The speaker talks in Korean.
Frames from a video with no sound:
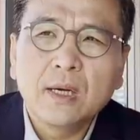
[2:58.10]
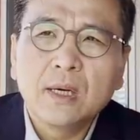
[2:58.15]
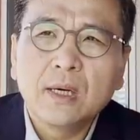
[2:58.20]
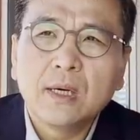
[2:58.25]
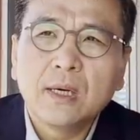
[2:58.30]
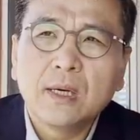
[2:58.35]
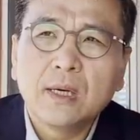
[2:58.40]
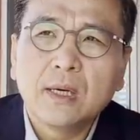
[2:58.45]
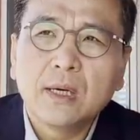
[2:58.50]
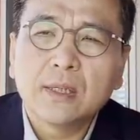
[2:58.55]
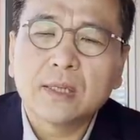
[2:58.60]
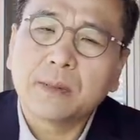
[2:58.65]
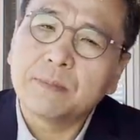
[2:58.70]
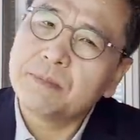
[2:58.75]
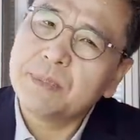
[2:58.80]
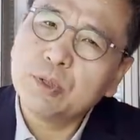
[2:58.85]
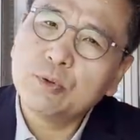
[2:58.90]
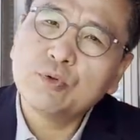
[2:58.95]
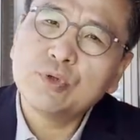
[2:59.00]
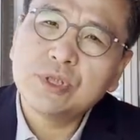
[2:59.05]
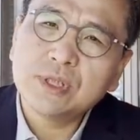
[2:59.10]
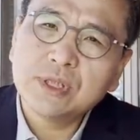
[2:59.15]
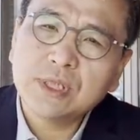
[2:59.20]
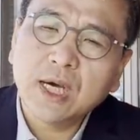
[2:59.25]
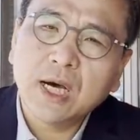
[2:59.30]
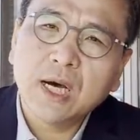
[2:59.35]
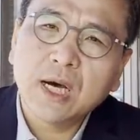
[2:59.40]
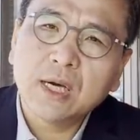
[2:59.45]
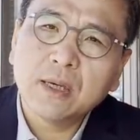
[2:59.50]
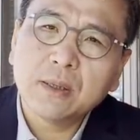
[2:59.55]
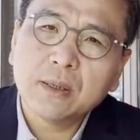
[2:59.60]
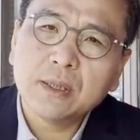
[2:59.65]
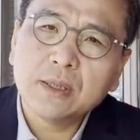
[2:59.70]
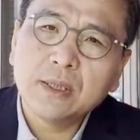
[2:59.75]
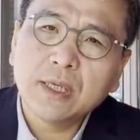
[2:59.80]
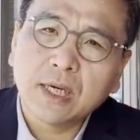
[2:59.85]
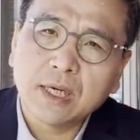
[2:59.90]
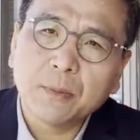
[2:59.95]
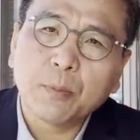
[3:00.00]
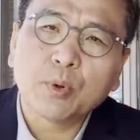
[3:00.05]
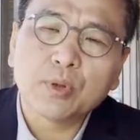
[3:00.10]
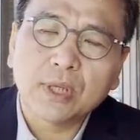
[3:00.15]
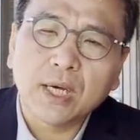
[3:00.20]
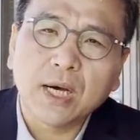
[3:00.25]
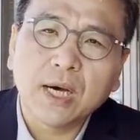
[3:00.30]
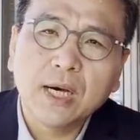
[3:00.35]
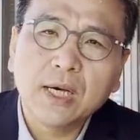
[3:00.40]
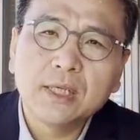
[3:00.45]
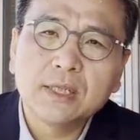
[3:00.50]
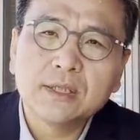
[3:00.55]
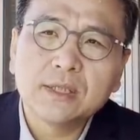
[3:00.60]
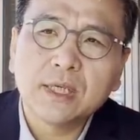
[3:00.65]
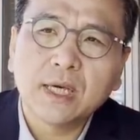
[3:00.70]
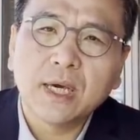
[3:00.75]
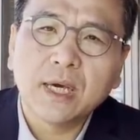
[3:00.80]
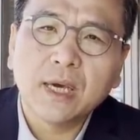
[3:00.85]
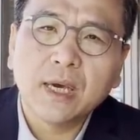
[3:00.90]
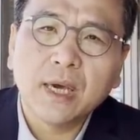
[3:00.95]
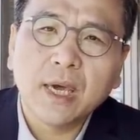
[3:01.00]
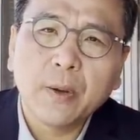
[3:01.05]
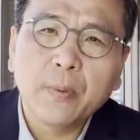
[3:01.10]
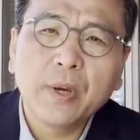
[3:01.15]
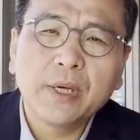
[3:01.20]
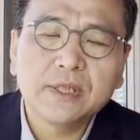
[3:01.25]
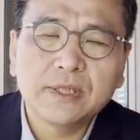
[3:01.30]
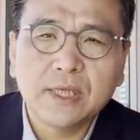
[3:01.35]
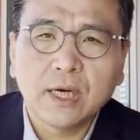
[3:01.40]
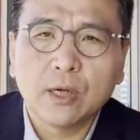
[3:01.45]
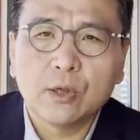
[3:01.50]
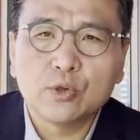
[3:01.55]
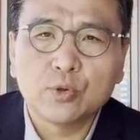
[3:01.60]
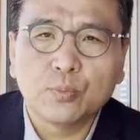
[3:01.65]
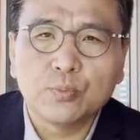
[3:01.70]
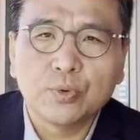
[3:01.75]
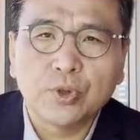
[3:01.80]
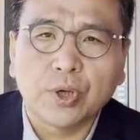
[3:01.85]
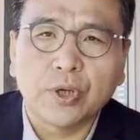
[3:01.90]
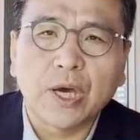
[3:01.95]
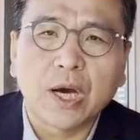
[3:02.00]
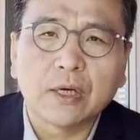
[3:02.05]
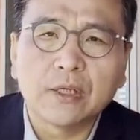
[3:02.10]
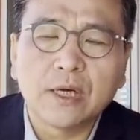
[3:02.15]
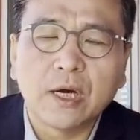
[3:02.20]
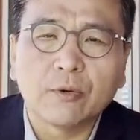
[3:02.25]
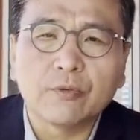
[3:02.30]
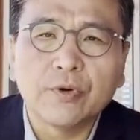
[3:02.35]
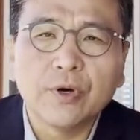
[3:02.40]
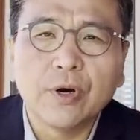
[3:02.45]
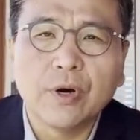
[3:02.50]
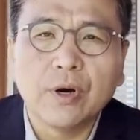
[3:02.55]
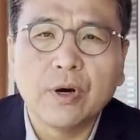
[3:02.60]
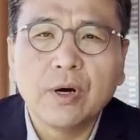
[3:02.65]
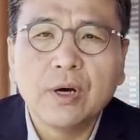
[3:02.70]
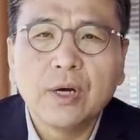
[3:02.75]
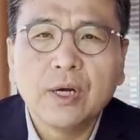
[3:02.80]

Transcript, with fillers: 어, 그러니까 미국 시장이라기보다 이제 해외 시장을 좀 겨냥을 하고요.